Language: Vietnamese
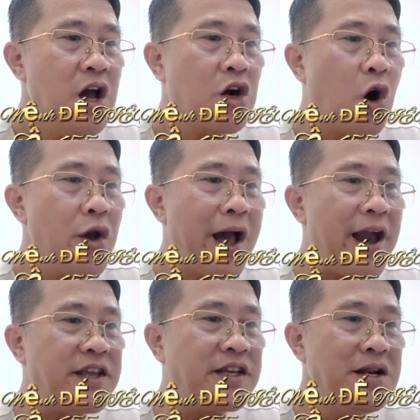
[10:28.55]
Khôi
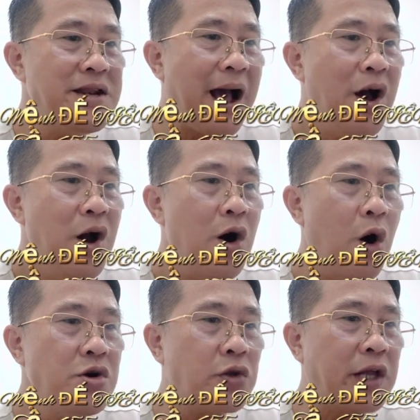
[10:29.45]
hài chính là
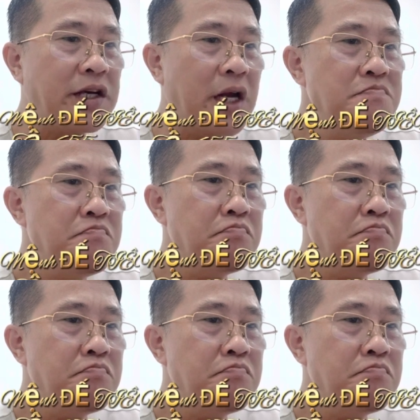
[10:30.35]
hỗn độn thần đỉnh